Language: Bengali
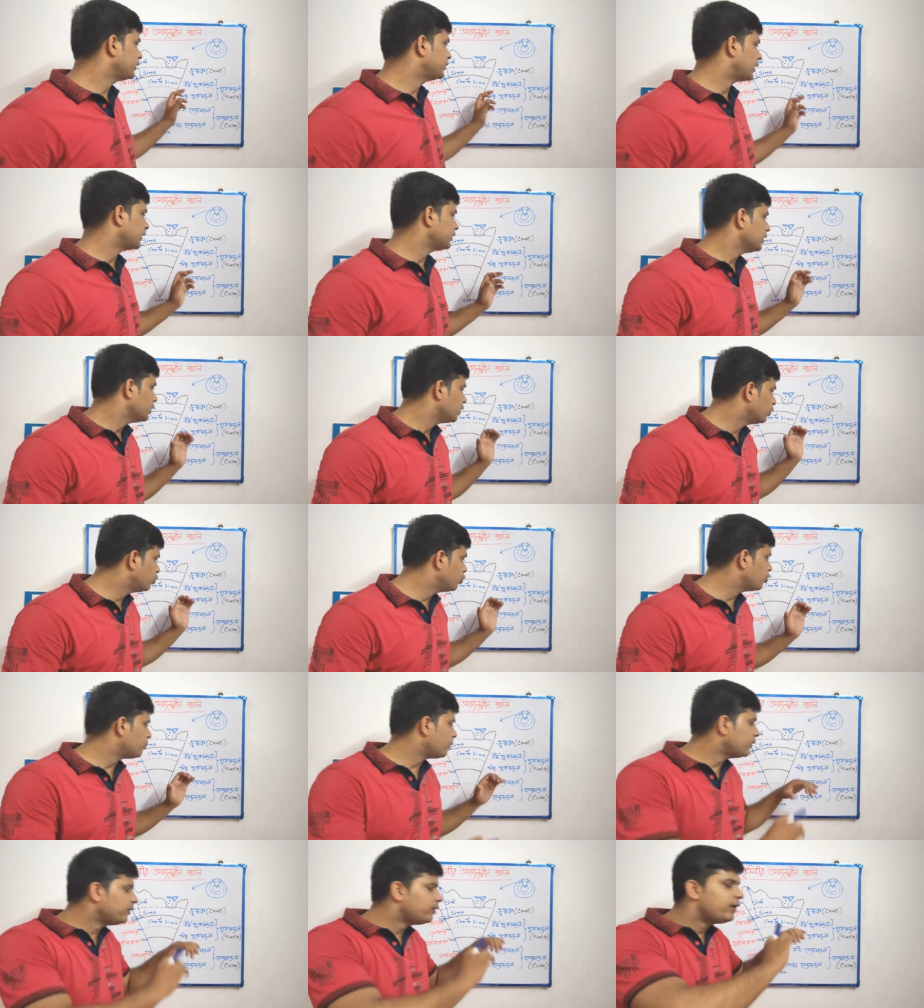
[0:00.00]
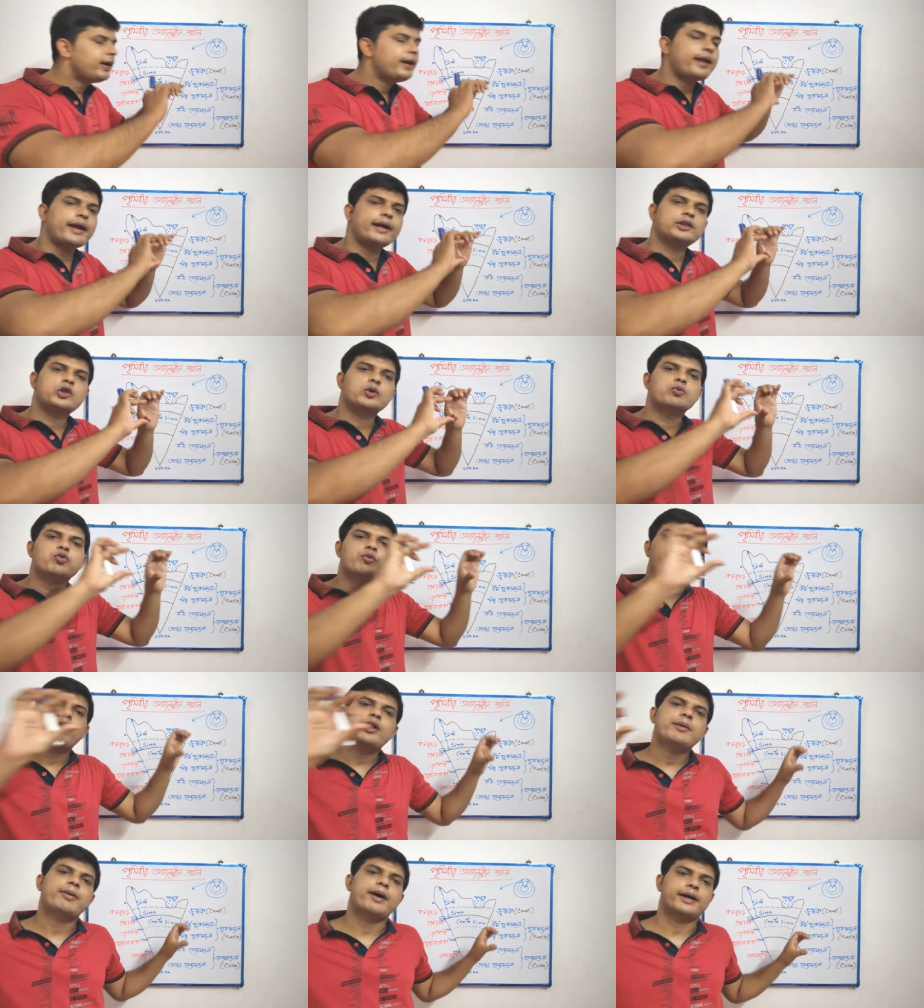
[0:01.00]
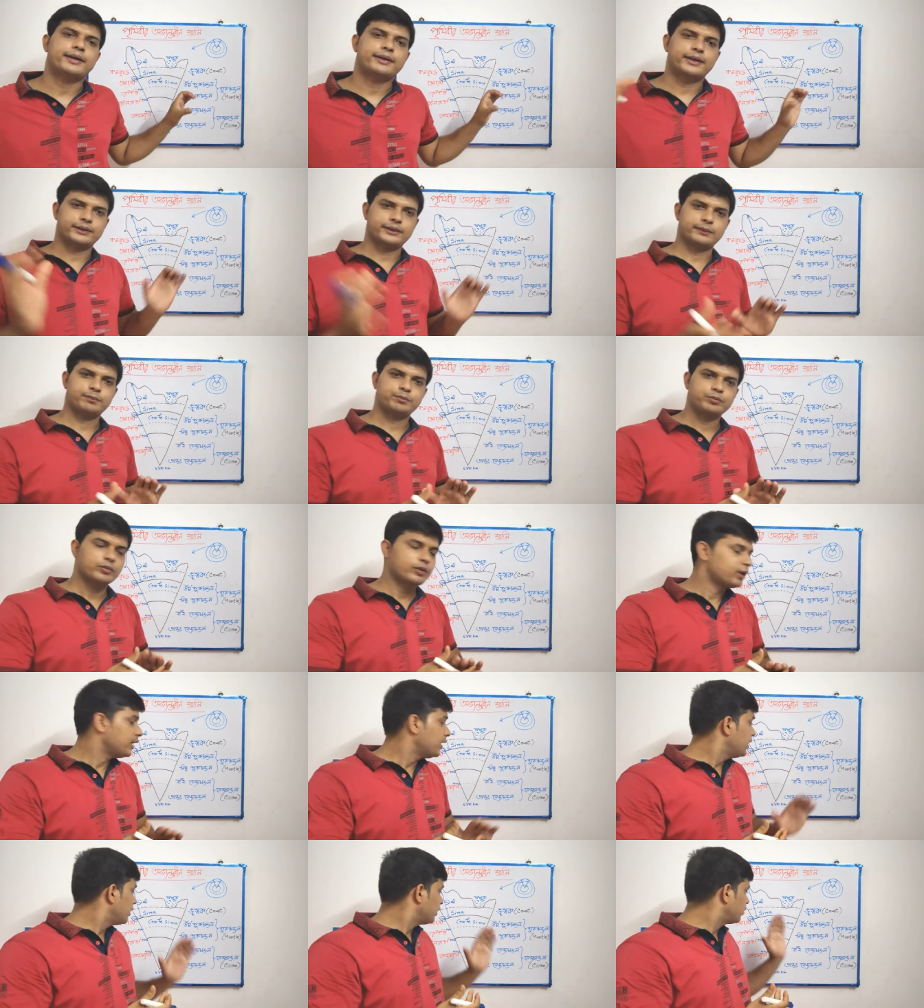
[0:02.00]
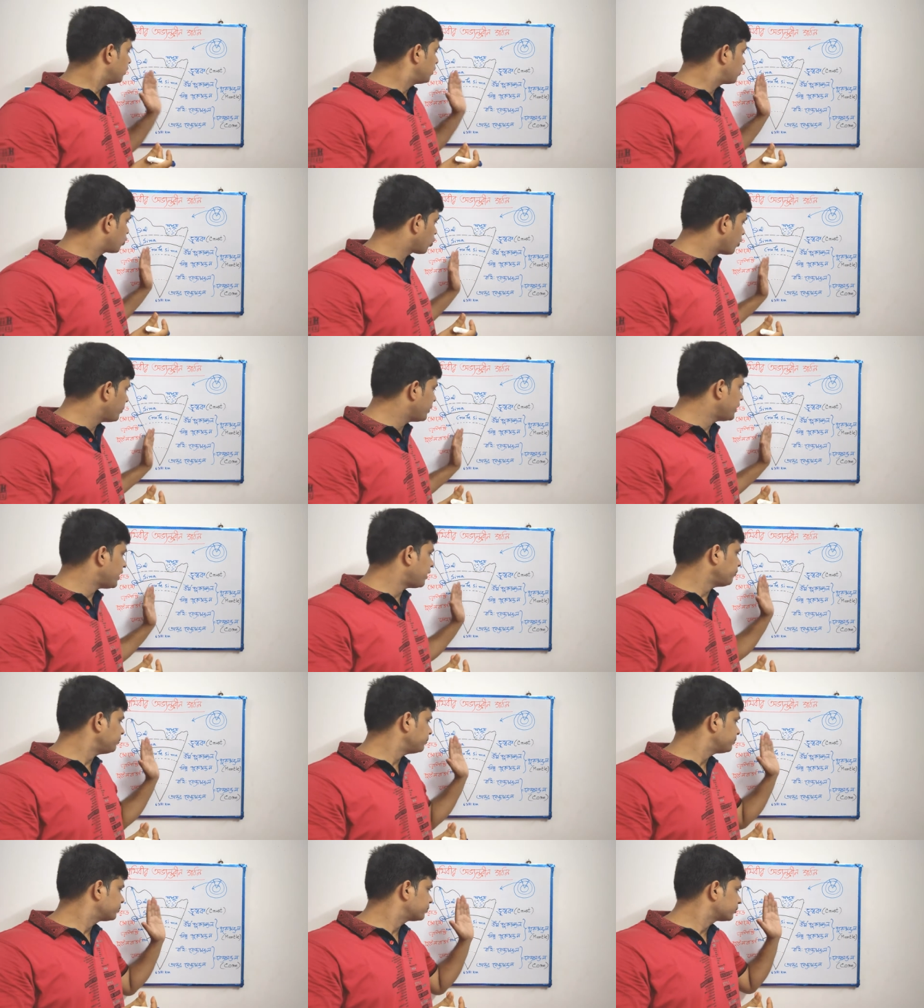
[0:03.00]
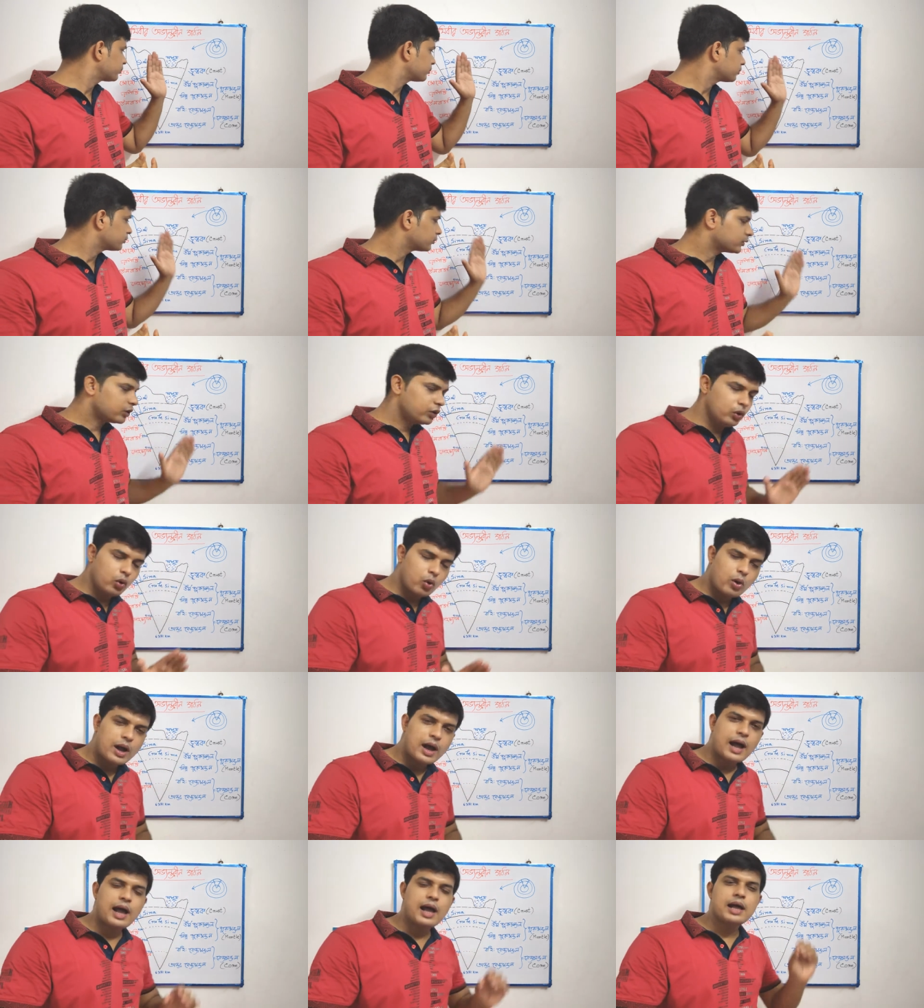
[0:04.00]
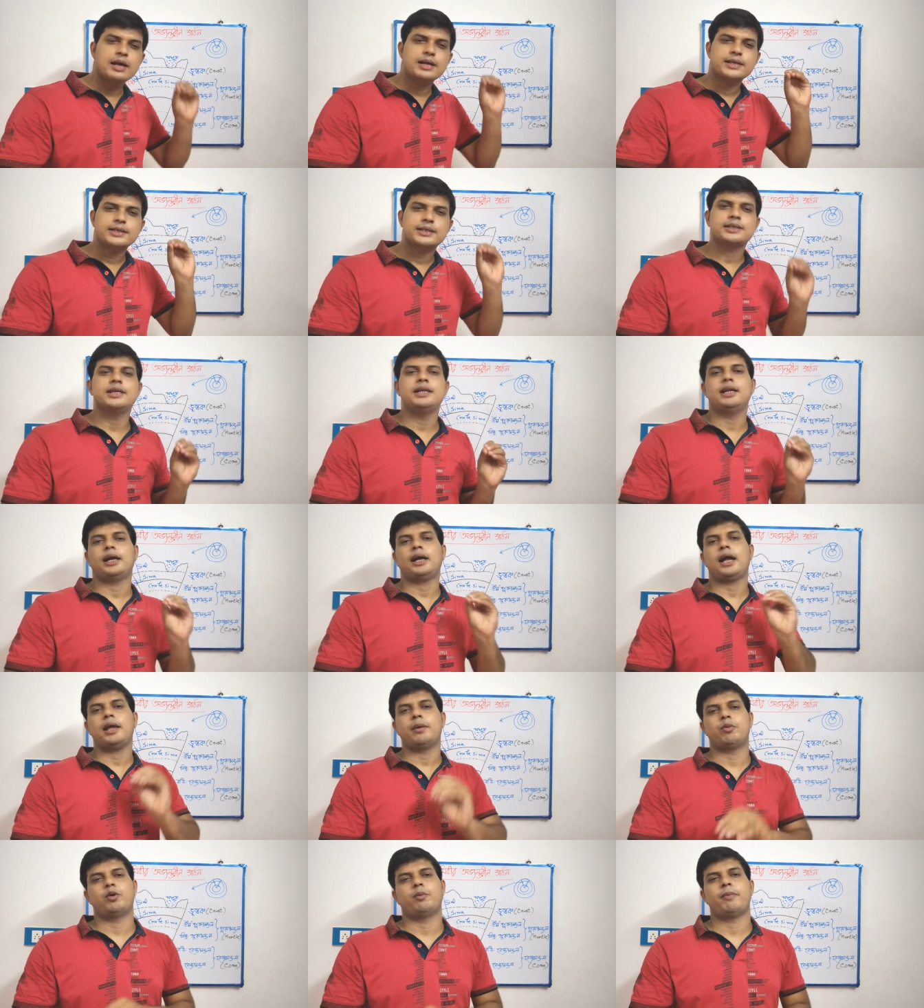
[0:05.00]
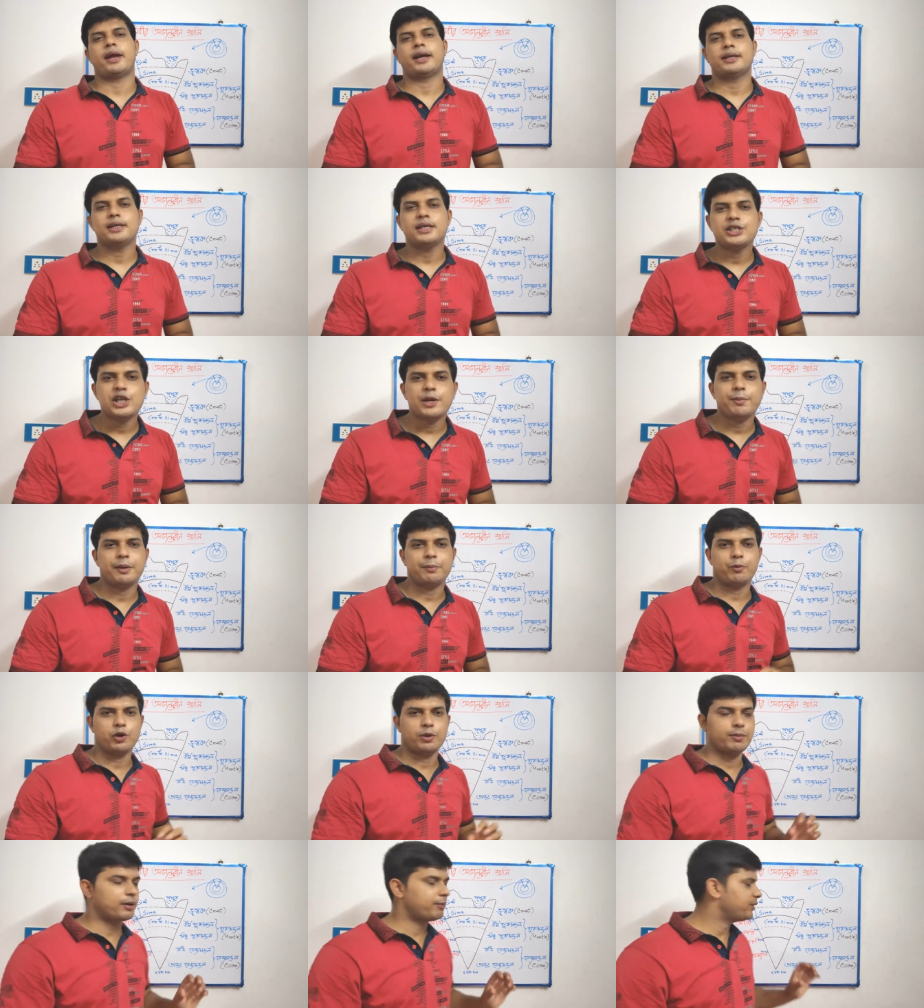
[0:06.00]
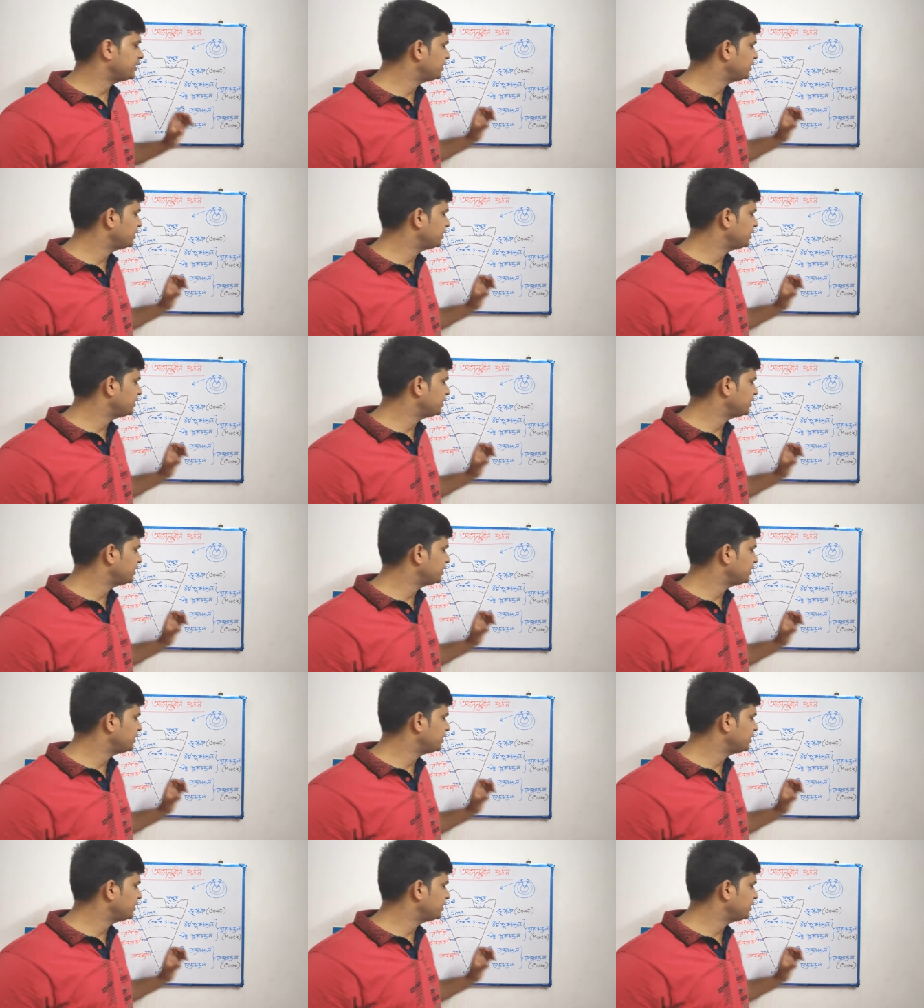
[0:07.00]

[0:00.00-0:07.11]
অর্থাৎ গুরুমণ্ডলের একদম উপরি ভাগটাতে ক্রোমিয়াম লোহা সিলিকা এবং ম্যাগনেশিয়ামের পরিমাণ